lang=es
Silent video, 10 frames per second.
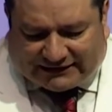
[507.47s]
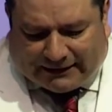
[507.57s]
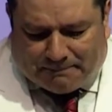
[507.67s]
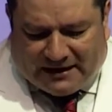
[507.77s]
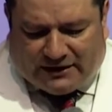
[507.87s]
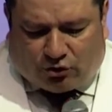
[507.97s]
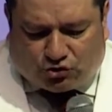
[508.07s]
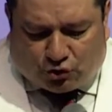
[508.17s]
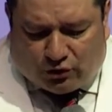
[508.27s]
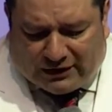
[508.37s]
también no
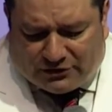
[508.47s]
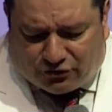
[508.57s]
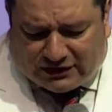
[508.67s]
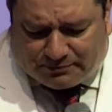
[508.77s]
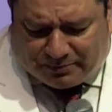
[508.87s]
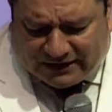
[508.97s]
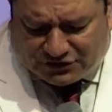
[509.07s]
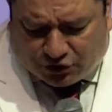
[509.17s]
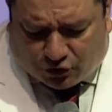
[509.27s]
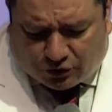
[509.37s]
solo el año de
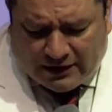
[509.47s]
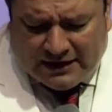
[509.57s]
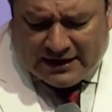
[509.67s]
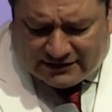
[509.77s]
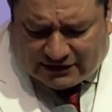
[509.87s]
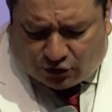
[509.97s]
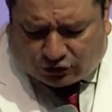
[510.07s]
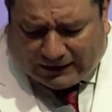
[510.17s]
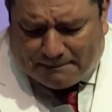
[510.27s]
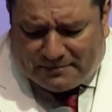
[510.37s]
expiación, sino
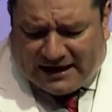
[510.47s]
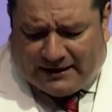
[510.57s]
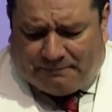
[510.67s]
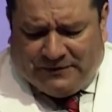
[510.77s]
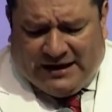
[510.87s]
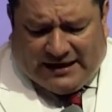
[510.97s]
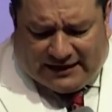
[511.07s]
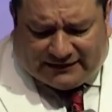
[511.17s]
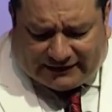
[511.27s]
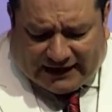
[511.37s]
también
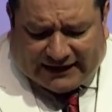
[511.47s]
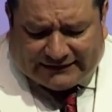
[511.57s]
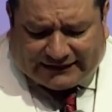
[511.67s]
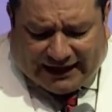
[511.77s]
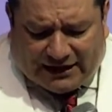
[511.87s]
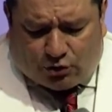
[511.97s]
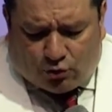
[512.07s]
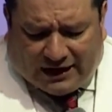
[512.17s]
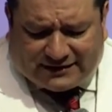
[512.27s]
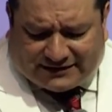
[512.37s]
la entrada al
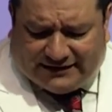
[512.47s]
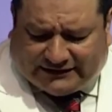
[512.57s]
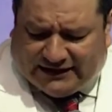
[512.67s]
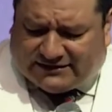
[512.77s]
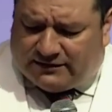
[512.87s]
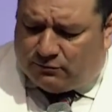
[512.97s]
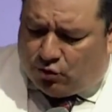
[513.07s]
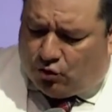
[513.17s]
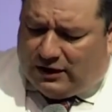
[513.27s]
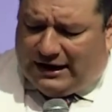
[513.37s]
lugar
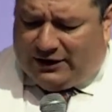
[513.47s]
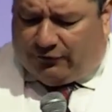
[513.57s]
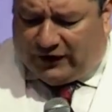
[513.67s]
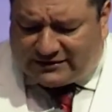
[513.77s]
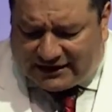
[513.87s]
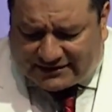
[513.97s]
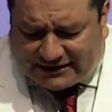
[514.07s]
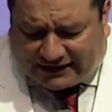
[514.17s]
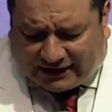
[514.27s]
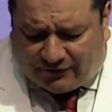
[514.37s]
santísimo a ofrecer
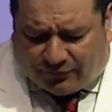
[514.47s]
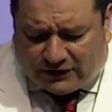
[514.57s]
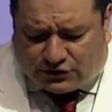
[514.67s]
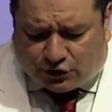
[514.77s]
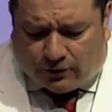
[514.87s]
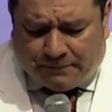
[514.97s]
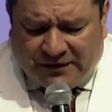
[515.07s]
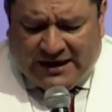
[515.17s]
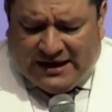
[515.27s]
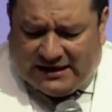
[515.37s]
sacrificio.
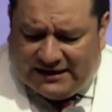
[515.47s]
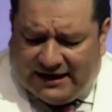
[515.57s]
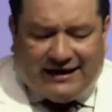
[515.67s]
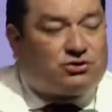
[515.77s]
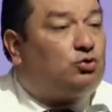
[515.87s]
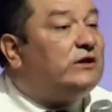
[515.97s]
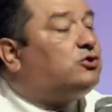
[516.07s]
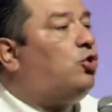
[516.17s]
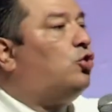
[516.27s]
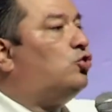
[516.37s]
Y esto es
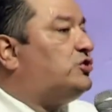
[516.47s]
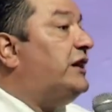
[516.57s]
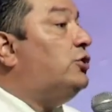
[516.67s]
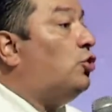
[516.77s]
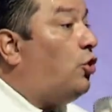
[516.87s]
conocido